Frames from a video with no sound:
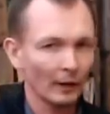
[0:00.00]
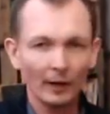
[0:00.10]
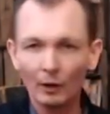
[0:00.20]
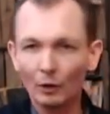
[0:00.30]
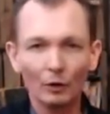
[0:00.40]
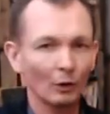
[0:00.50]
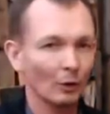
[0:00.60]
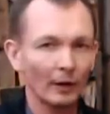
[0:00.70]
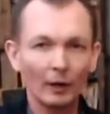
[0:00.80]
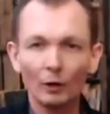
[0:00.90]
hello,
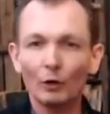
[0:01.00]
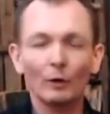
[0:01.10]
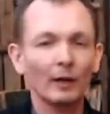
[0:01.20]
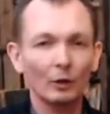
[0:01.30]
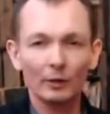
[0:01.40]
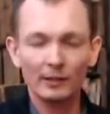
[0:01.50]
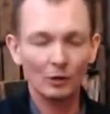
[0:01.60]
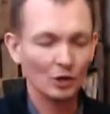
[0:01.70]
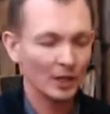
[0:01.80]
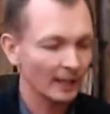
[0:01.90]
hello, hello qui
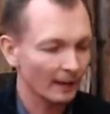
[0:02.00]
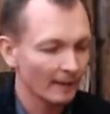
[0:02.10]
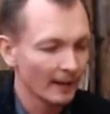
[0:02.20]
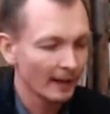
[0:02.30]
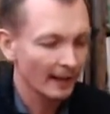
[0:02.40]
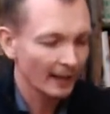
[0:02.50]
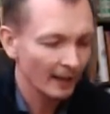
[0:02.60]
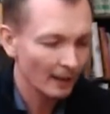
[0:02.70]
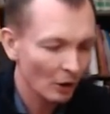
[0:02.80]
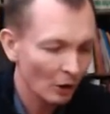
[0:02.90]
s'enchaîne.
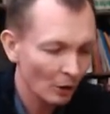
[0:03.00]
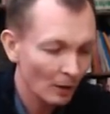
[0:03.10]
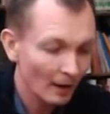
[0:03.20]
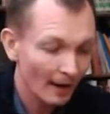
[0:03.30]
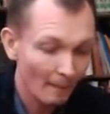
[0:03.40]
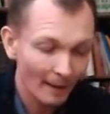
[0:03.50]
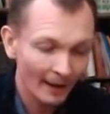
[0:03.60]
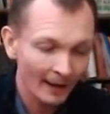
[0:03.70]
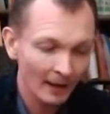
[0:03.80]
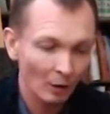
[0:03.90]
Et euh, là,
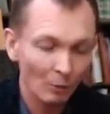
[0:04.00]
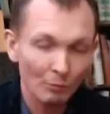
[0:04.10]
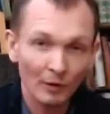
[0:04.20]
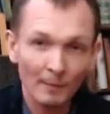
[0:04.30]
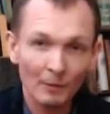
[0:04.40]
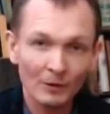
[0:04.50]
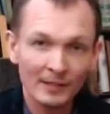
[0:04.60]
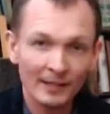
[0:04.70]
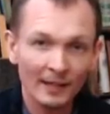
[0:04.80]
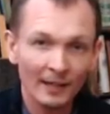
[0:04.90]
pareil, on pourrait
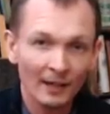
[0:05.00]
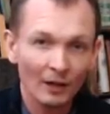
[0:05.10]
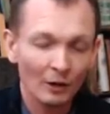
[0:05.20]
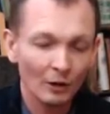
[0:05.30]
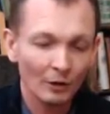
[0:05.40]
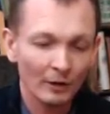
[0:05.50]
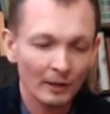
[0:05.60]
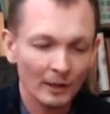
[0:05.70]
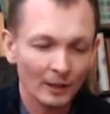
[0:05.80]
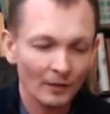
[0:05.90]
penser
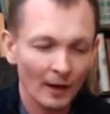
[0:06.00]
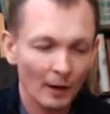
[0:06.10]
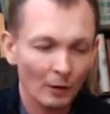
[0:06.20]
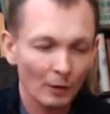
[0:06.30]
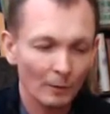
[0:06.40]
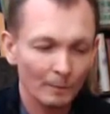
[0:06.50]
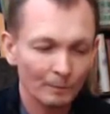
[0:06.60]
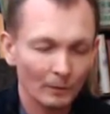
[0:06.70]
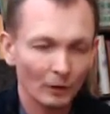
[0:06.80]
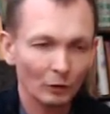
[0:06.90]
qu'il va
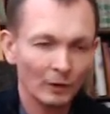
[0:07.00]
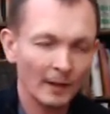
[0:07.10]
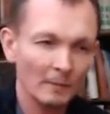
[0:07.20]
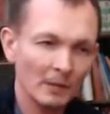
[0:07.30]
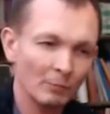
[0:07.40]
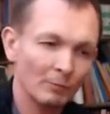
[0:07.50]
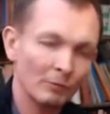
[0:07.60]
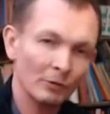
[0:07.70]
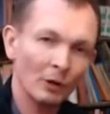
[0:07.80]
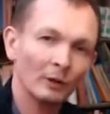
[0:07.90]
donner un petit peu
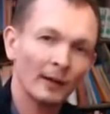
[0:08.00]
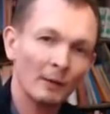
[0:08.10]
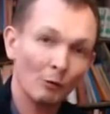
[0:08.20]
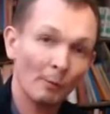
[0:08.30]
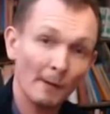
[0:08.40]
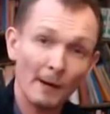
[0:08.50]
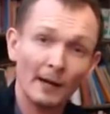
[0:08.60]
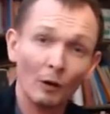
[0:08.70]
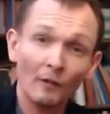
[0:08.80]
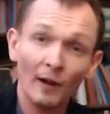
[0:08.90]
plus d'entrain pour préparer le
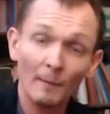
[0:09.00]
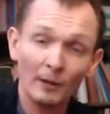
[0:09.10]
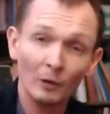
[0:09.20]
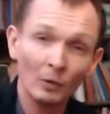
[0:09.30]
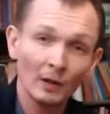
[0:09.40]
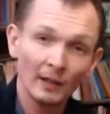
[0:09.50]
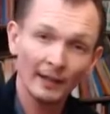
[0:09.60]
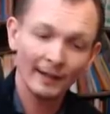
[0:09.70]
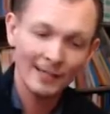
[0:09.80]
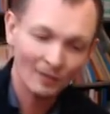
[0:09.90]
refrain, mais non, il
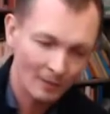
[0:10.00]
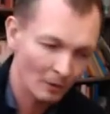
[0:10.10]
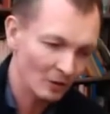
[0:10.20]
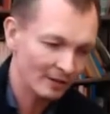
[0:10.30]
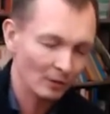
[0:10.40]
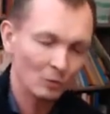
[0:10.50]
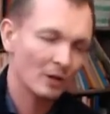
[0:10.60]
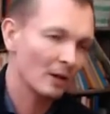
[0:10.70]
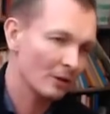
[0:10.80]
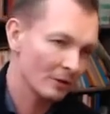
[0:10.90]
reste vraiment dans cette
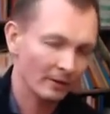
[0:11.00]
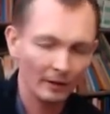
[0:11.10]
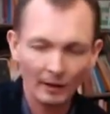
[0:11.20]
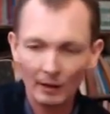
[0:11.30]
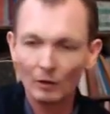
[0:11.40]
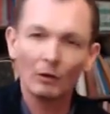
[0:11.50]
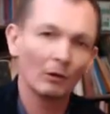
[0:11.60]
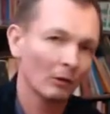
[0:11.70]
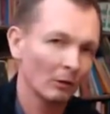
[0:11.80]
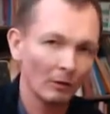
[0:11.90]
nonchalance
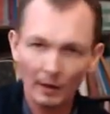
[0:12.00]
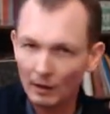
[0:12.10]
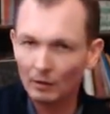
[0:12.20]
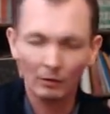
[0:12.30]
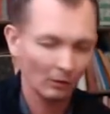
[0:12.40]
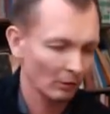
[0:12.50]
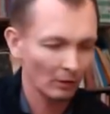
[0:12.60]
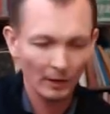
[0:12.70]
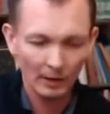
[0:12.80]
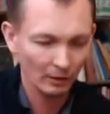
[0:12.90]
hello,
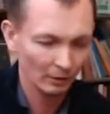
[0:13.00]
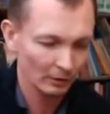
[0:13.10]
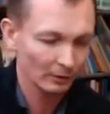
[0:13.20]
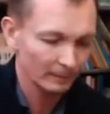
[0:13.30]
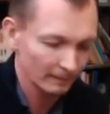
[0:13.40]
hello, hello.